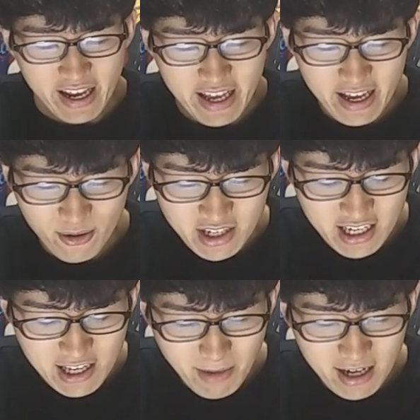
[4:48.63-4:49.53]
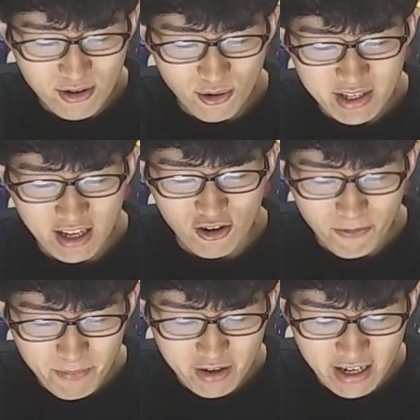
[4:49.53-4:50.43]
えー、こちら
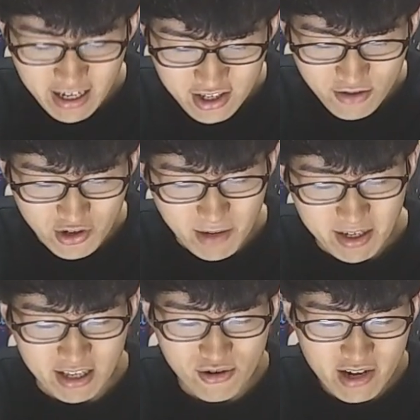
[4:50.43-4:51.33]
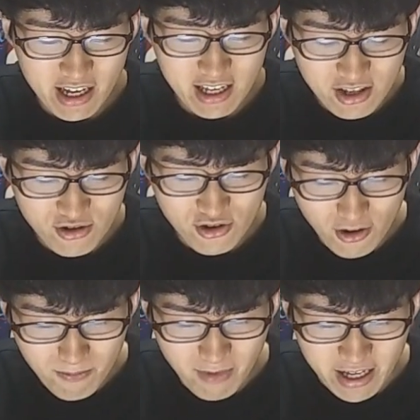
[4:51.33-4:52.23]
26,670部売れまして、累計で2
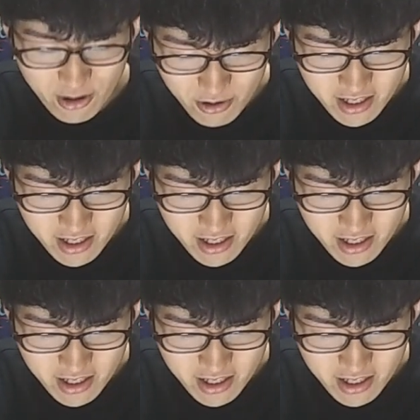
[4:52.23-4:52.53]
4 4